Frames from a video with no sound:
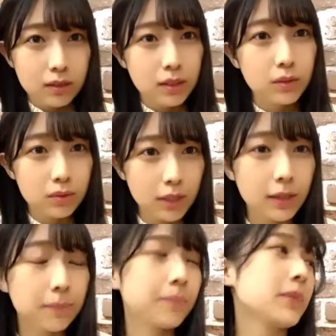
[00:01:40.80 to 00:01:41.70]
なの
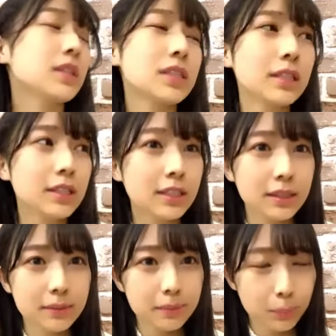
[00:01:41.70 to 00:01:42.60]
で是
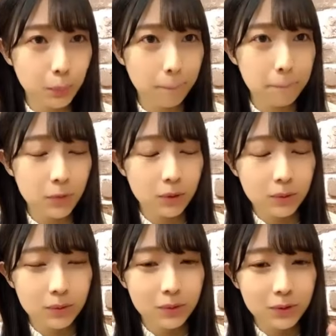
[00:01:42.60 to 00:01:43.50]
非
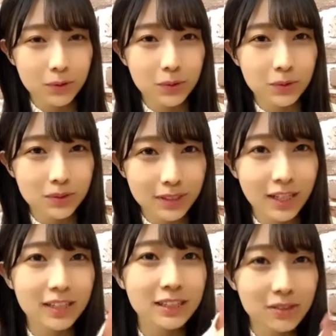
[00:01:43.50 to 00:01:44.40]
こう
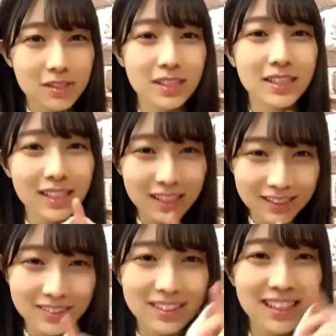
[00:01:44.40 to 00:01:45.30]
開いて閉じて開いて
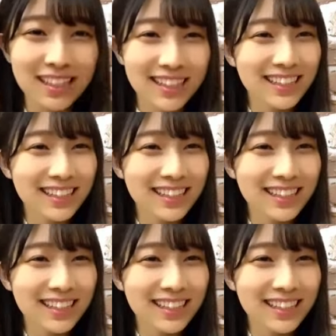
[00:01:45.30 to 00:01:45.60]
閉じて